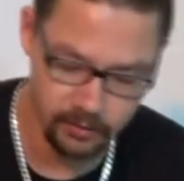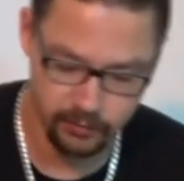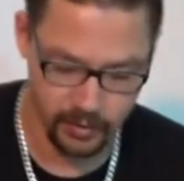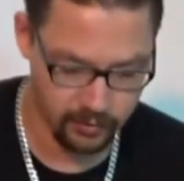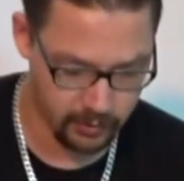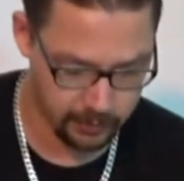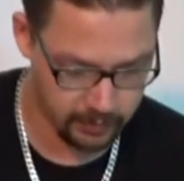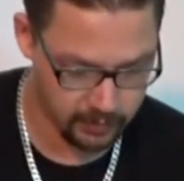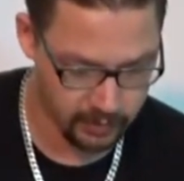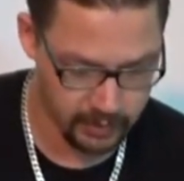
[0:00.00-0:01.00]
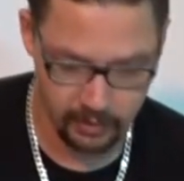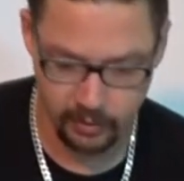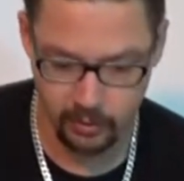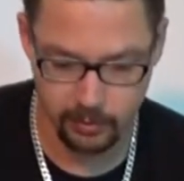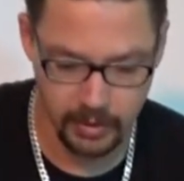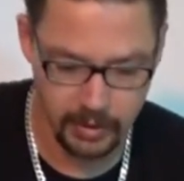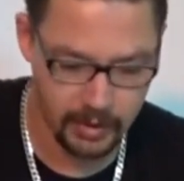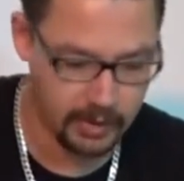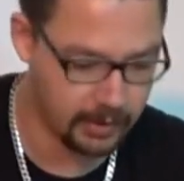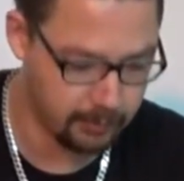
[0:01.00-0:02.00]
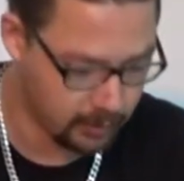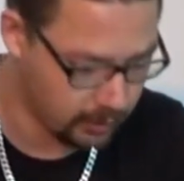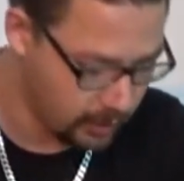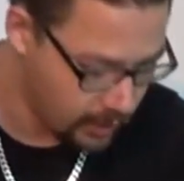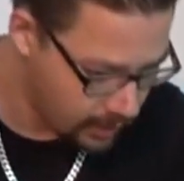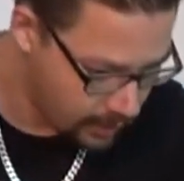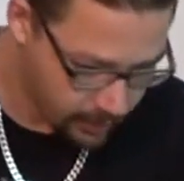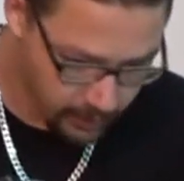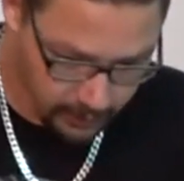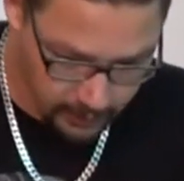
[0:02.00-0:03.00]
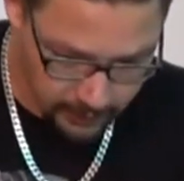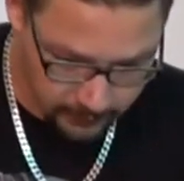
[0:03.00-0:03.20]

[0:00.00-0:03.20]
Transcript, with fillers: Ich weiß nicht, ob es das nicht hätte nochmal kleiner geben können.